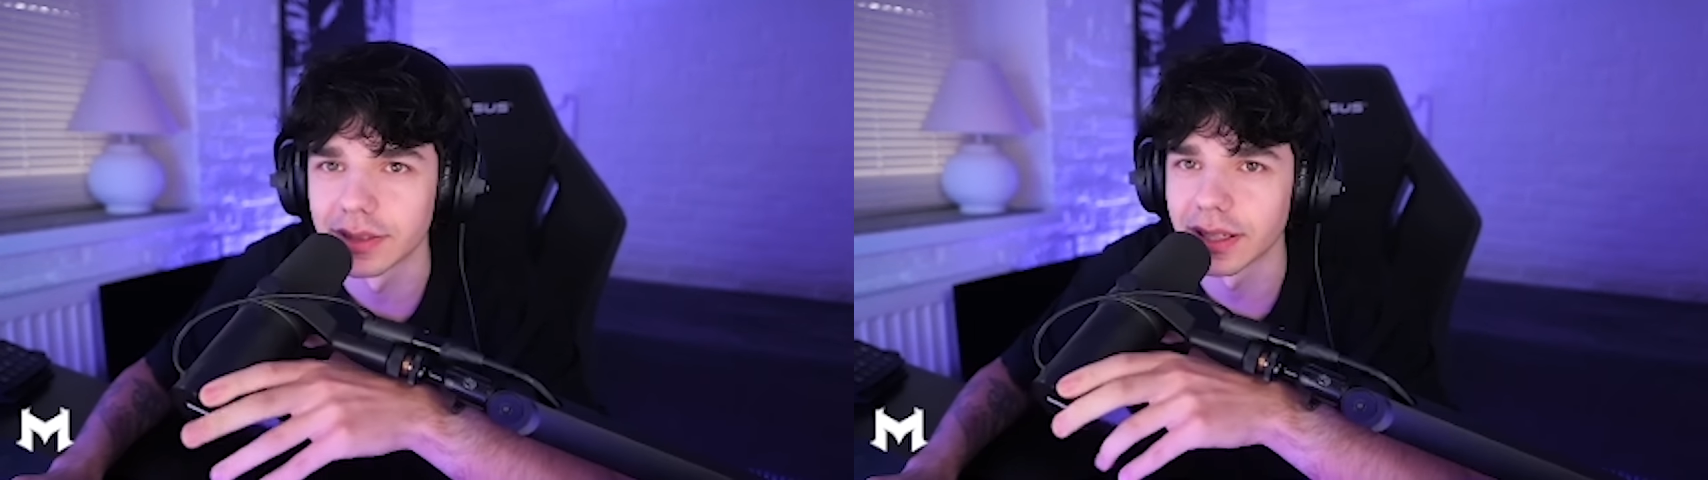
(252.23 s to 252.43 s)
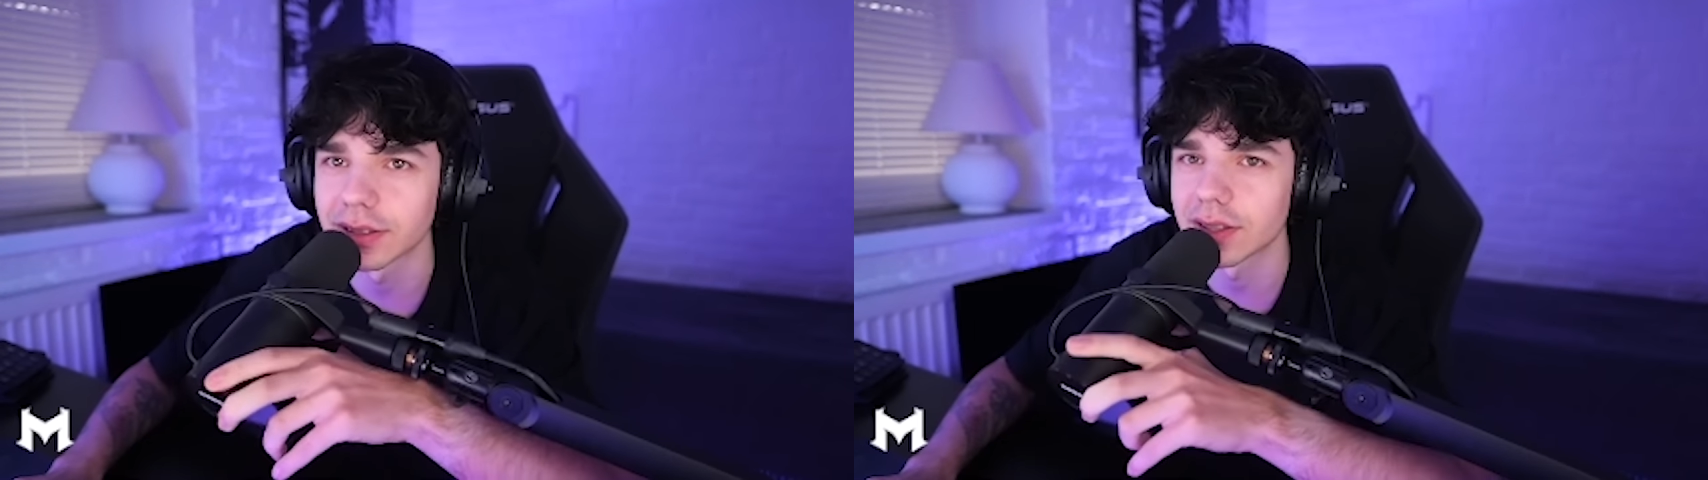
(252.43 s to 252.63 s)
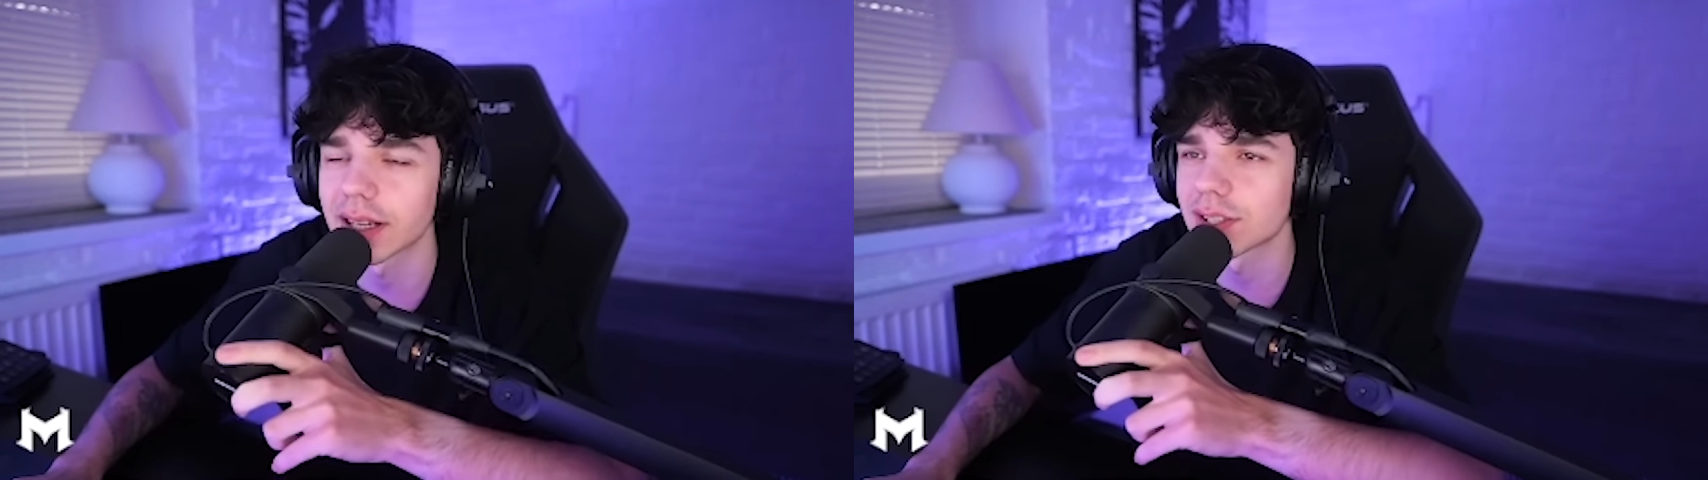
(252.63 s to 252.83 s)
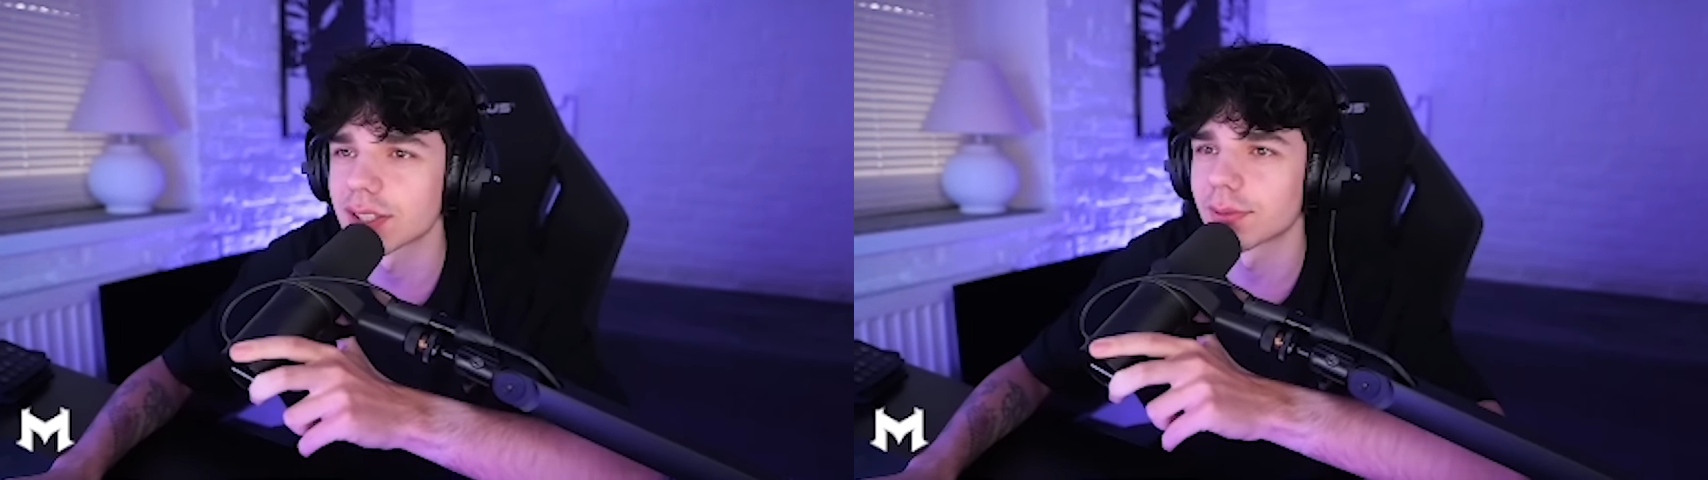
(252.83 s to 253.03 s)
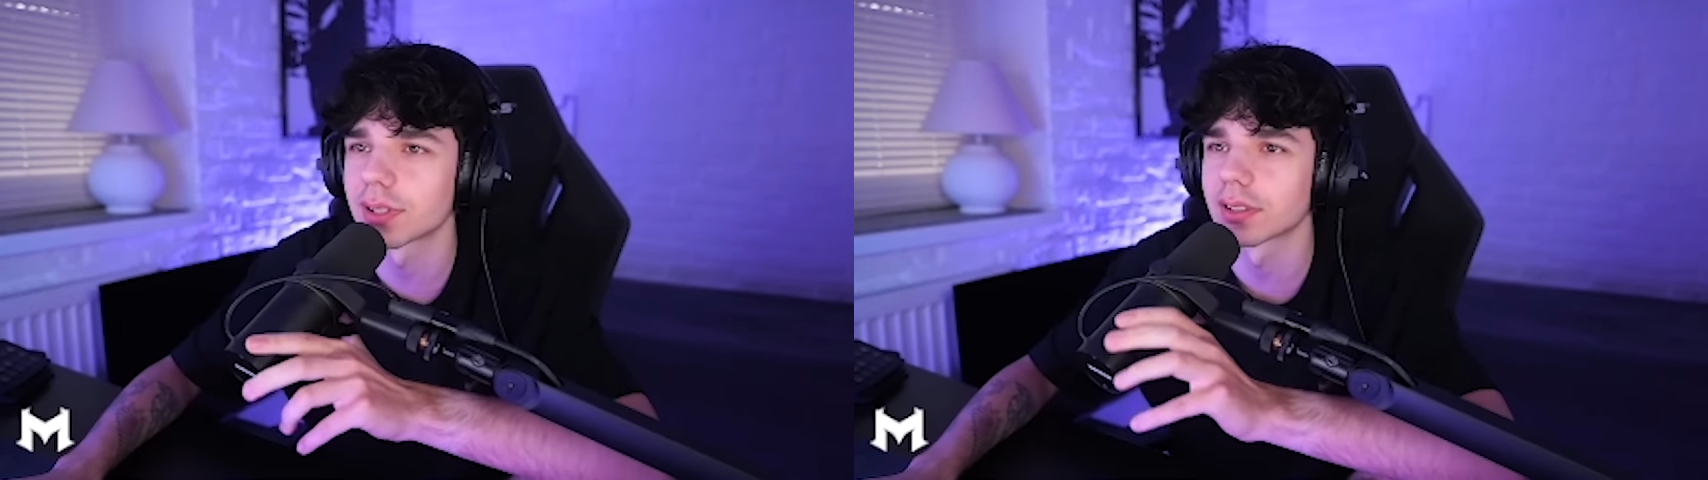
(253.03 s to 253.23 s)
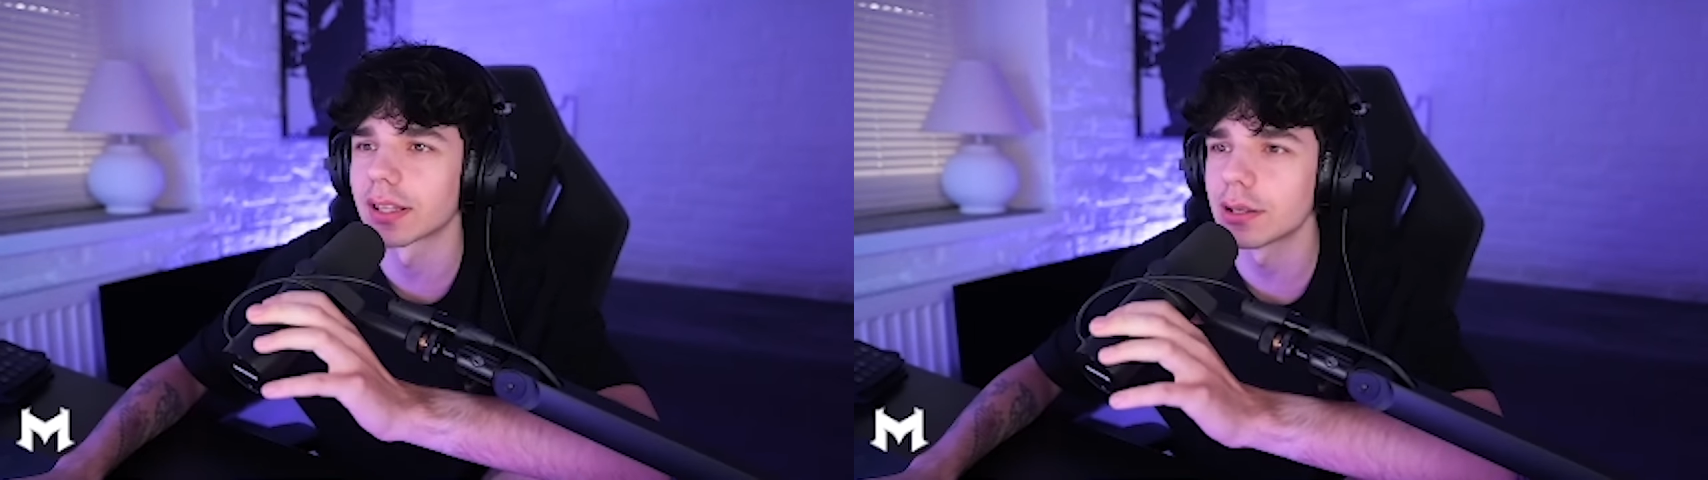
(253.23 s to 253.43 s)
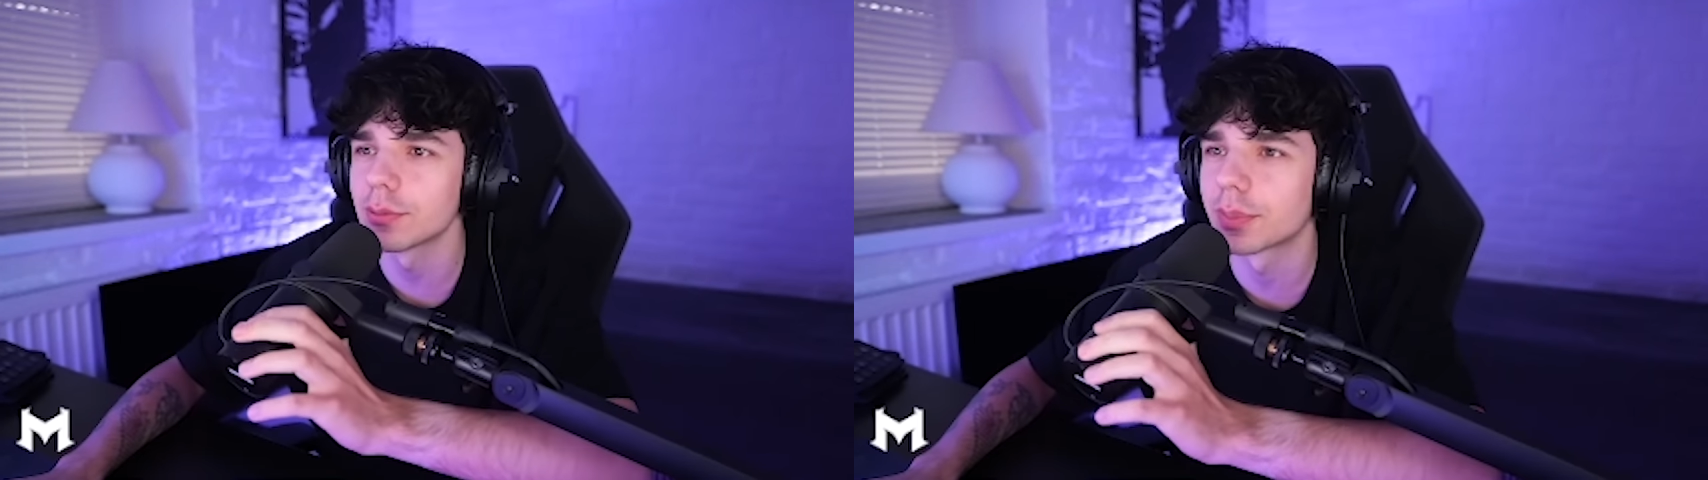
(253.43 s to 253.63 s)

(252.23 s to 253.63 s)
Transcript: Jak, jak się nazywa ten kanał?